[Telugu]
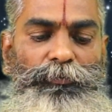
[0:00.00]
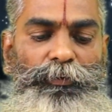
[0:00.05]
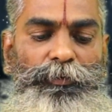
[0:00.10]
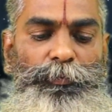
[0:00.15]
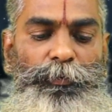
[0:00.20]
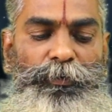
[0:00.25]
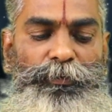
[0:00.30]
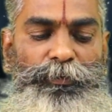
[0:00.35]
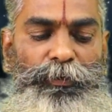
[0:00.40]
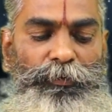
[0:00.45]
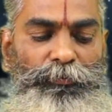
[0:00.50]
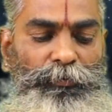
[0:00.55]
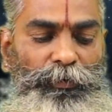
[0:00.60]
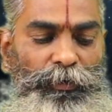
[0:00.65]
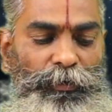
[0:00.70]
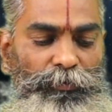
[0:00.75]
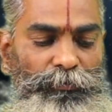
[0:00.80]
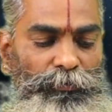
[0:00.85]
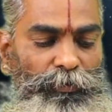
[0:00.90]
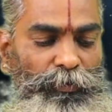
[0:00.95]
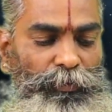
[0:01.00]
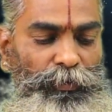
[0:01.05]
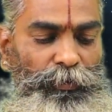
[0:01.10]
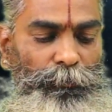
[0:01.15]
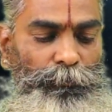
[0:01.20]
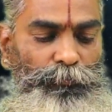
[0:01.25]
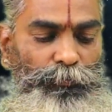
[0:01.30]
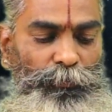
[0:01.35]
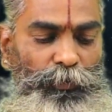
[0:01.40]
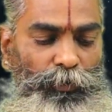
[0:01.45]
ఇన్వెస్ట్మెంట్ చేయడం అనేటువంటిది
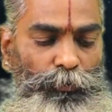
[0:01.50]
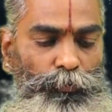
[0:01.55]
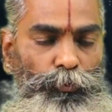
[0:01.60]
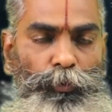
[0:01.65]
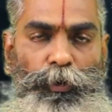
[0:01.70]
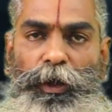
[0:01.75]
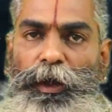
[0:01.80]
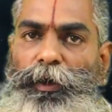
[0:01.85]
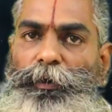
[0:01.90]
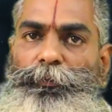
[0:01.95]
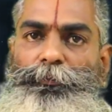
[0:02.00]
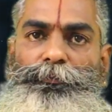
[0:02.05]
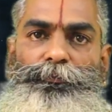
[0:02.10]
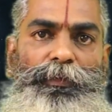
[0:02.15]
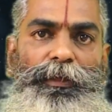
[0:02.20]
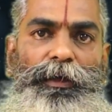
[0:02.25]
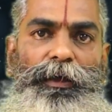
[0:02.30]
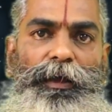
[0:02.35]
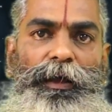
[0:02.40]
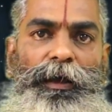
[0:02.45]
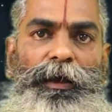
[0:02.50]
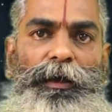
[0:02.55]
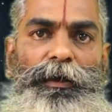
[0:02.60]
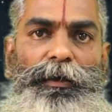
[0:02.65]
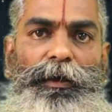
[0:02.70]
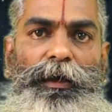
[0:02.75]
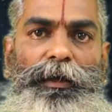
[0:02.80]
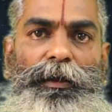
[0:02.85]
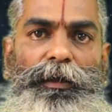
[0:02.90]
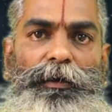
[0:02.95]
ఎక్కువగా ఆ
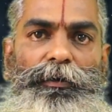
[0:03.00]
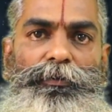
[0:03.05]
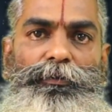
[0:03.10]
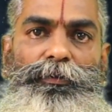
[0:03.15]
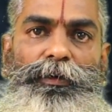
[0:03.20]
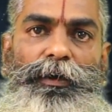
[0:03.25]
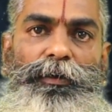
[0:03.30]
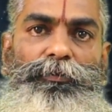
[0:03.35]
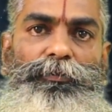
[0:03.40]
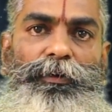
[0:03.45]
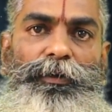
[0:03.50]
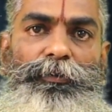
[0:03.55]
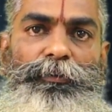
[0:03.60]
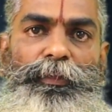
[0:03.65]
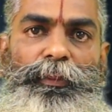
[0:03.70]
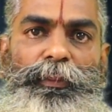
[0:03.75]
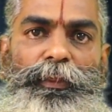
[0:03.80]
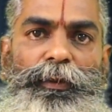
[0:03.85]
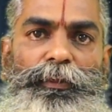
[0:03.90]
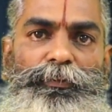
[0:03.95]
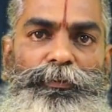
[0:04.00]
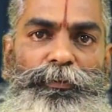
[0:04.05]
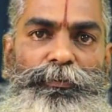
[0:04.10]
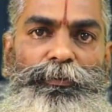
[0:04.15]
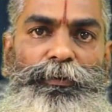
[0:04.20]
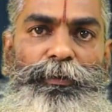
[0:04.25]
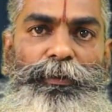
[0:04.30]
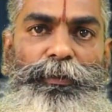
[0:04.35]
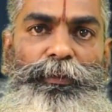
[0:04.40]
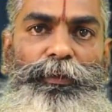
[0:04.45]
కా అటువంటివి ఏదైనా
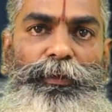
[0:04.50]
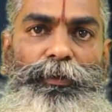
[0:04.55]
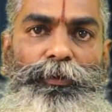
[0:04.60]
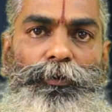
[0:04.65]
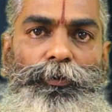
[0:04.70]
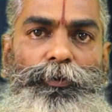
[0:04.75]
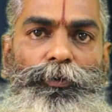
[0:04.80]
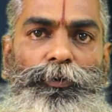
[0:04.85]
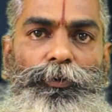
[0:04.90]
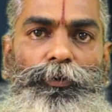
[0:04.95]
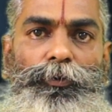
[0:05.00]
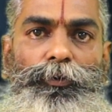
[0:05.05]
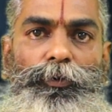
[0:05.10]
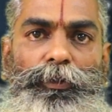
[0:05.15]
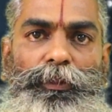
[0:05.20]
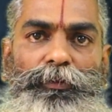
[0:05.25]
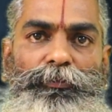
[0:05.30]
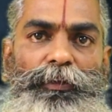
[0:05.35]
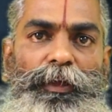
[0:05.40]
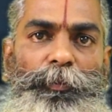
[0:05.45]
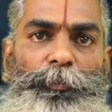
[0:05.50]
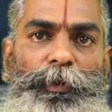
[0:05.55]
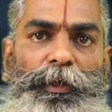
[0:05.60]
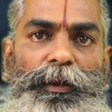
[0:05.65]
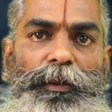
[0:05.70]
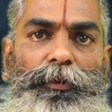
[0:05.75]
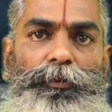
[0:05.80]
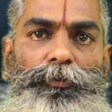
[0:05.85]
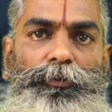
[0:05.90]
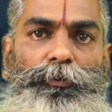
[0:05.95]
చేసినట్టయితే కొత్త
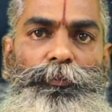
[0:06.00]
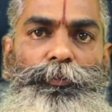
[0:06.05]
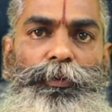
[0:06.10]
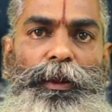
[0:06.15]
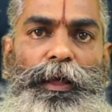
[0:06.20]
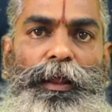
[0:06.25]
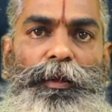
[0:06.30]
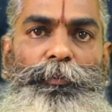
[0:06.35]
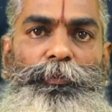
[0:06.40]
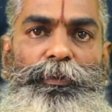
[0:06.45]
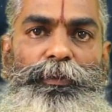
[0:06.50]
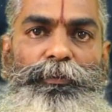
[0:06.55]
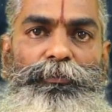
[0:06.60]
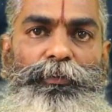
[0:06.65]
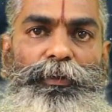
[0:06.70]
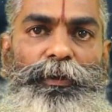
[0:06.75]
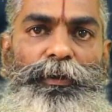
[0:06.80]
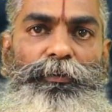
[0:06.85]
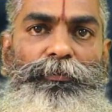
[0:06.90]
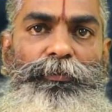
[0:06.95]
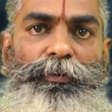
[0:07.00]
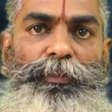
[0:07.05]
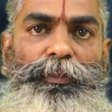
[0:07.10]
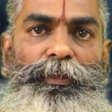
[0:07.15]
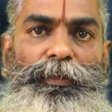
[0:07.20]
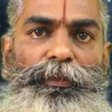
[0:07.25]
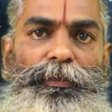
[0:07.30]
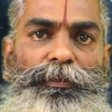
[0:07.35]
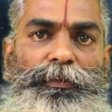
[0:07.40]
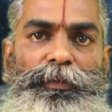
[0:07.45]
వ్యాపారాలు ప్రారంభించడం
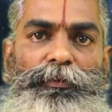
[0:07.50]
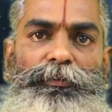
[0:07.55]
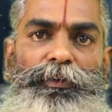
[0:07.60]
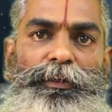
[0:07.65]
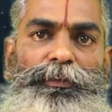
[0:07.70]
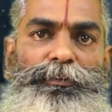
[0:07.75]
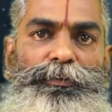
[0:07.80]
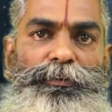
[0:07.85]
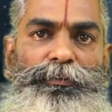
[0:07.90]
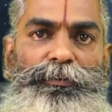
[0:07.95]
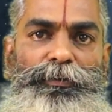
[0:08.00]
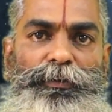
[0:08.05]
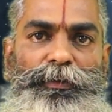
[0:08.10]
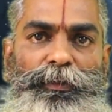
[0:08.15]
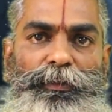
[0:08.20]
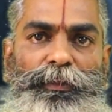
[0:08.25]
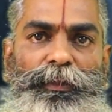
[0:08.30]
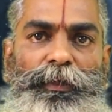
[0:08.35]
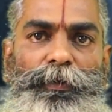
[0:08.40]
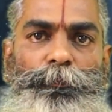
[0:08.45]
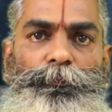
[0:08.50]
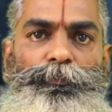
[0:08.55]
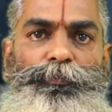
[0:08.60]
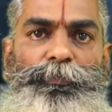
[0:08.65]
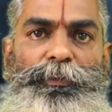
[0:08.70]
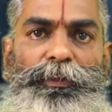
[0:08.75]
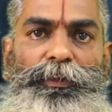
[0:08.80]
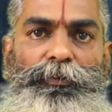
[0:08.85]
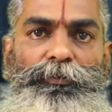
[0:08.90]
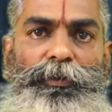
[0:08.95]
అనేటువంటిది ఏమైనా చేసినట్టయితే
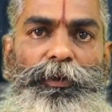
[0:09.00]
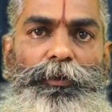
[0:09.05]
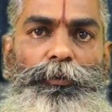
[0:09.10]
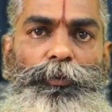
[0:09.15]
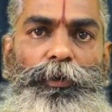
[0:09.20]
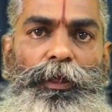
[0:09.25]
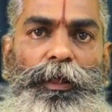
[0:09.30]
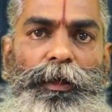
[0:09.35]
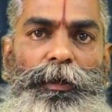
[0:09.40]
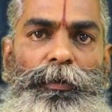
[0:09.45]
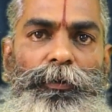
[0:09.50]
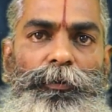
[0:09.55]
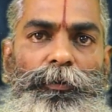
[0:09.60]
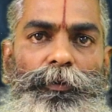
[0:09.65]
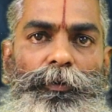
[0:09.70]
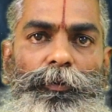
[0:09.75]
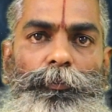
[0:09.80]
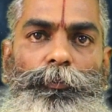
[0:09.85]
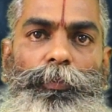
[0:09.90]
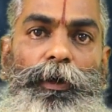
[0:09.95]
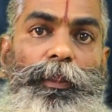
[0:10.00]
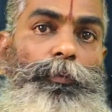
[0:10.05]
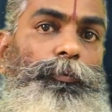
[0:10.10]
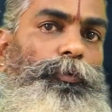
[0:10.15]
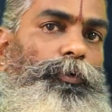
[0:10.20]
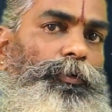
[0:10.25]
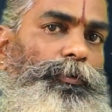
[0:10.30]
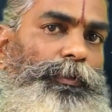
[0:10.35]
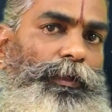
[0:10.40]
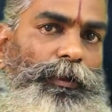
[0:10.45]
ఇవన్నీ కూడా
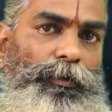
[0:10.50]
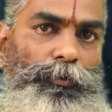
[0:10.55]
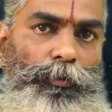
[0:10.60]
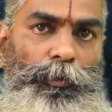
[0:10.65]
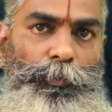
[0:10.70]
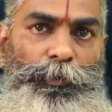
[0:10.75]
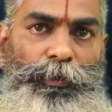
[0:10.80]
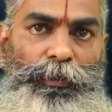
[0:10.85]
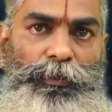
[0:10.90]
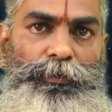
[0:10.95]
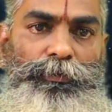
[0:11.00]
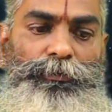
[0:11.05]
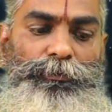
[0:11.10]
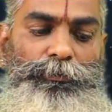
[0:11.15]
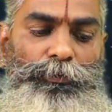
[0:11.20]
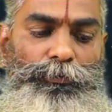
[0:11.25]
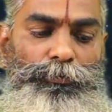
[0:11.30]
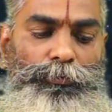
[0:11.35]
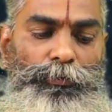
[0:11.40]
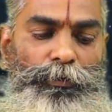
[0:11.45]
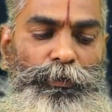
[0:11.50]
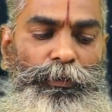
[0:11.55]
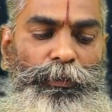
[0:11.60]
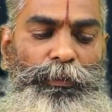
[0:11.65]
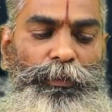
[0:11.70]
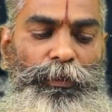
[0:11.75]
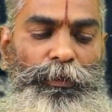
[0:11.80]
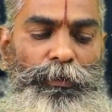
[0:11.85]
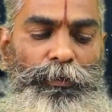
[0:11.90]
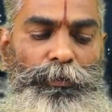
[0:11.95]
పదమూడవ తారీఖులోపుని
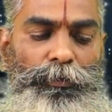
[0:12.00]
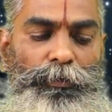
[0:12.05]
చేసుకున్నట్టయితే